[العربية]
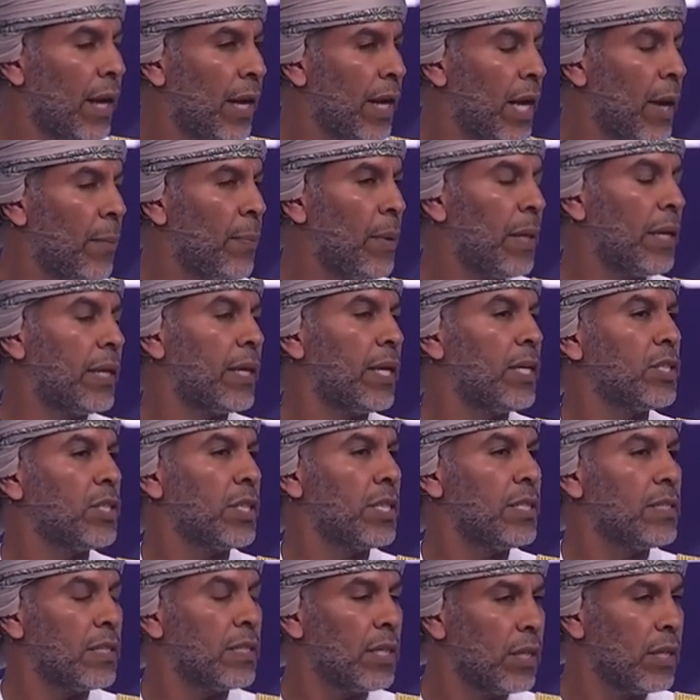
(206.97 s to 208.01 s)
الذكاء
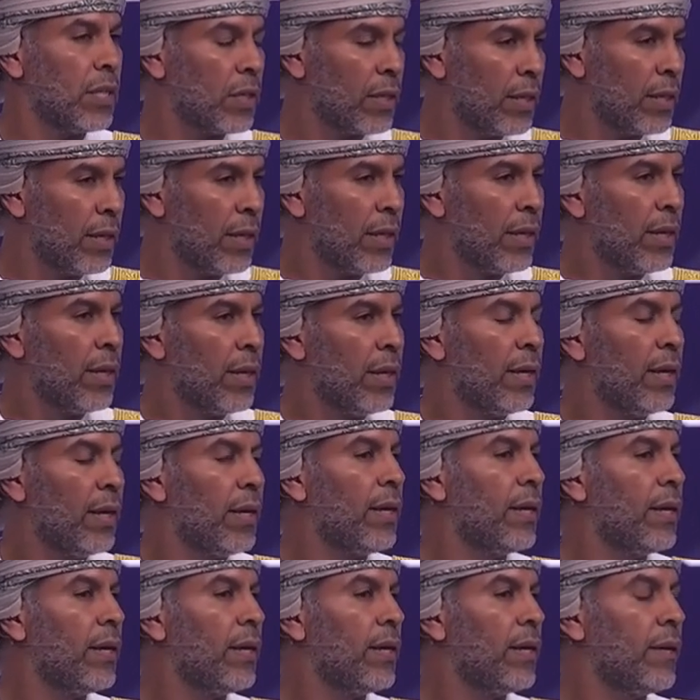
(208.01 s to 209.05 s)
الاصطناعي لتطبيقات
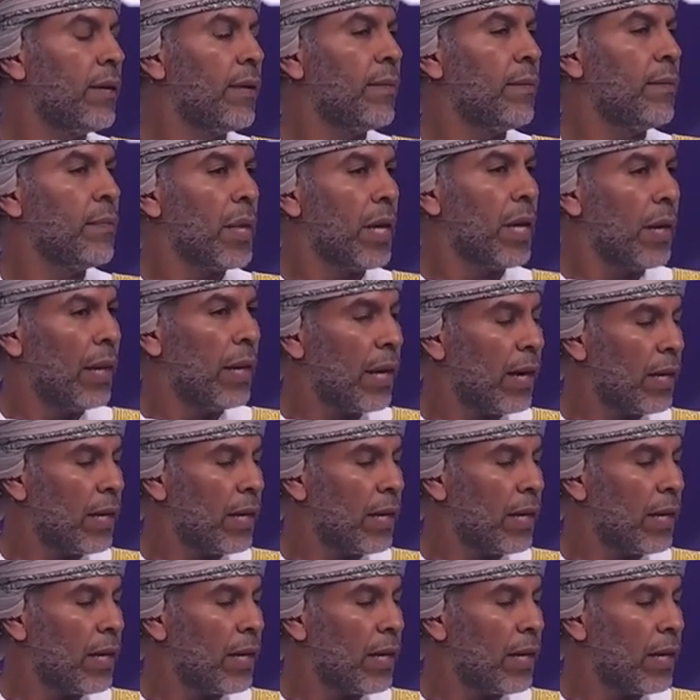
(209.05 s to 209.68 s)
الذكاء الاصطناعي